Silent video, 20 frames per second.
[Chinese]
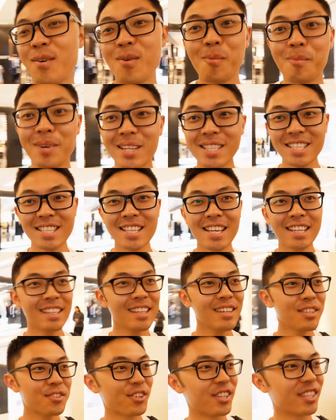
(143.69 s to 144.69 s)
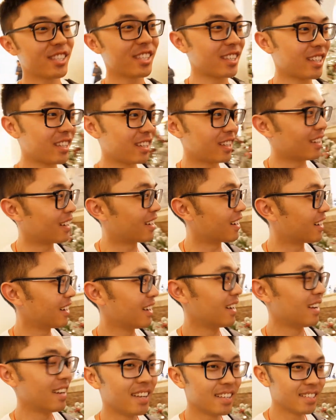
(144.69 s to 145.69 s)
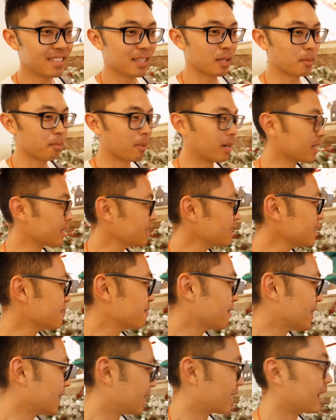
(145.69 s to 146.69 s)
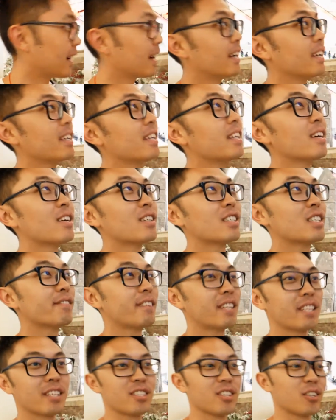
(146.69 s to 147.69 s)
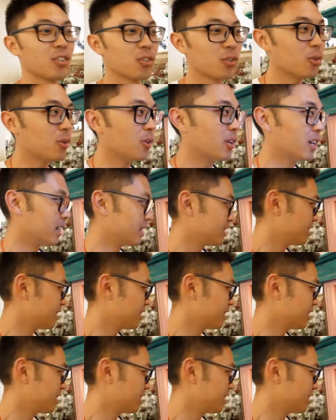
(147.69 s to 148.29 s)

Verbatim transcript: 我们今天呢，算是叫什么意料之外的小收获。